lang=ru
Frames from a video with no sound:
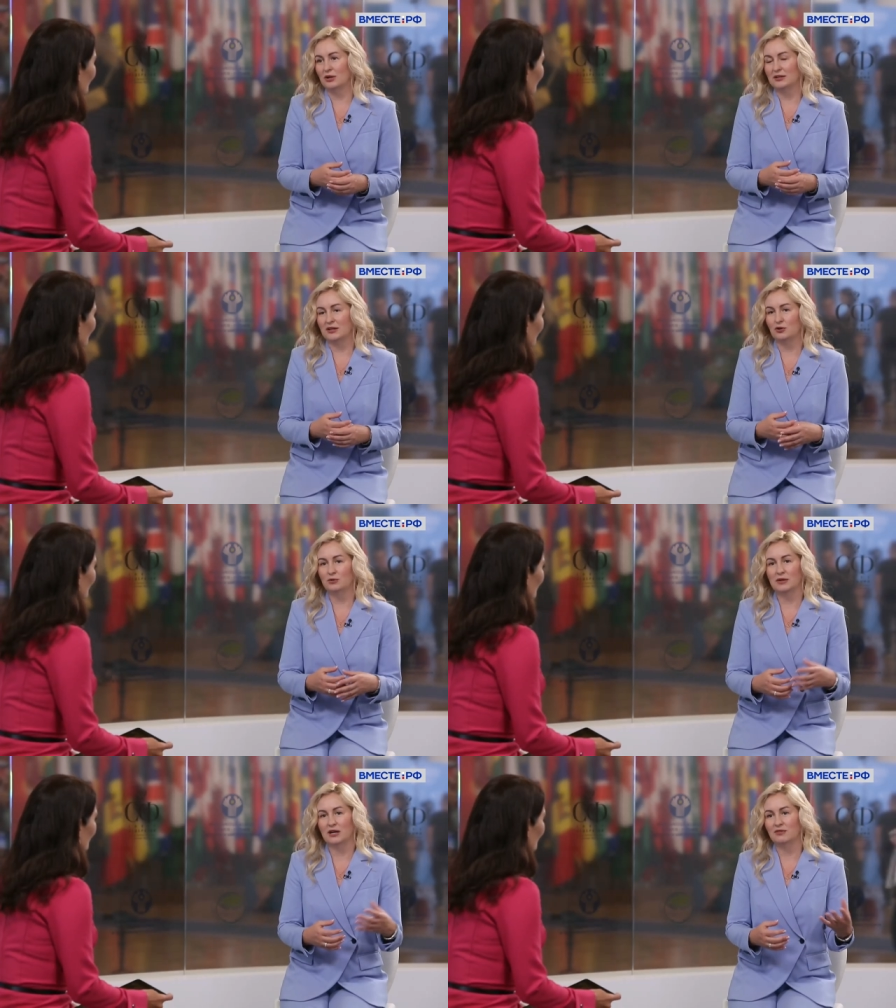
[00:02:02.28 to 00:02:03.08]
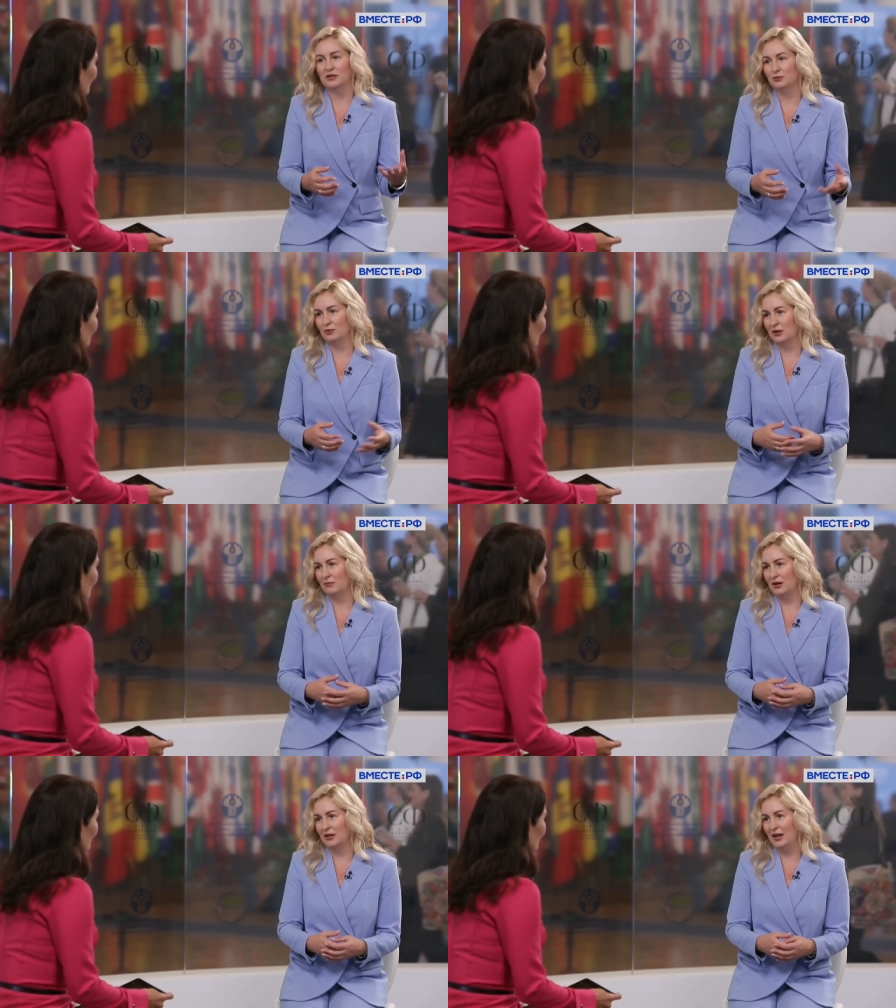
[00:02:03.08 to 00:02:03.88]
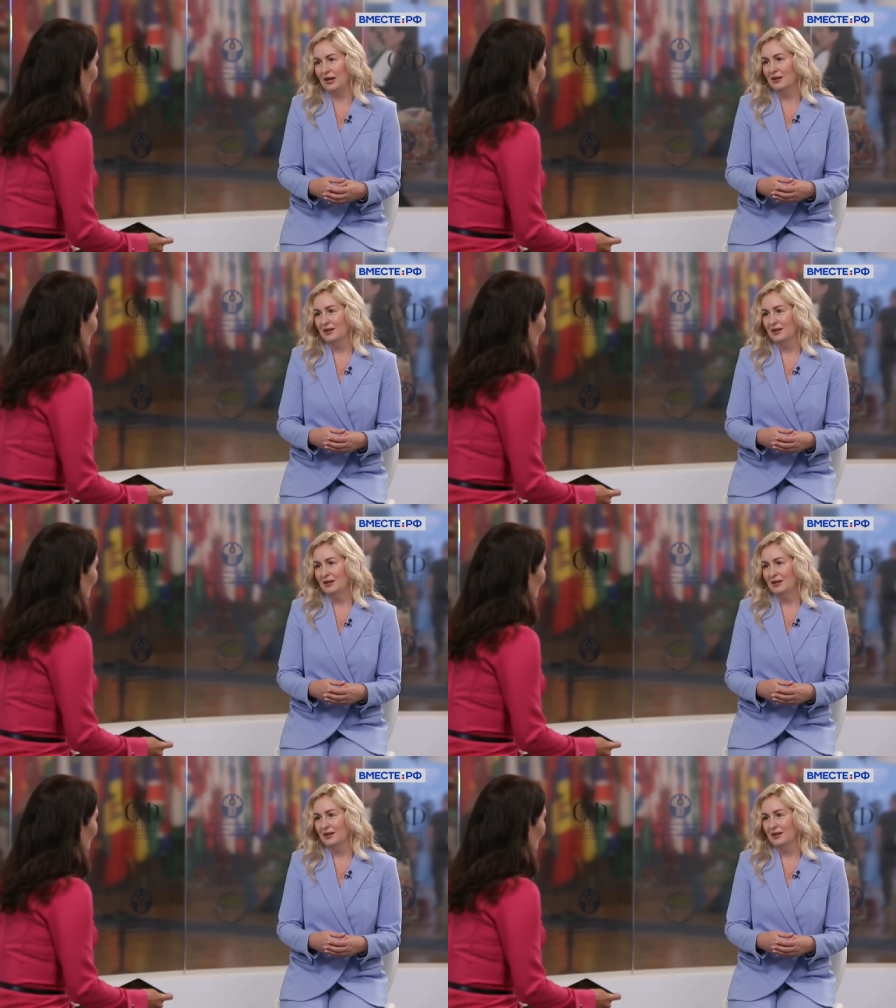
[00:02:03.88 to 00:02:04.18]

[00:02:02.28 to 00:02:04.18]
это огромная акватория морей,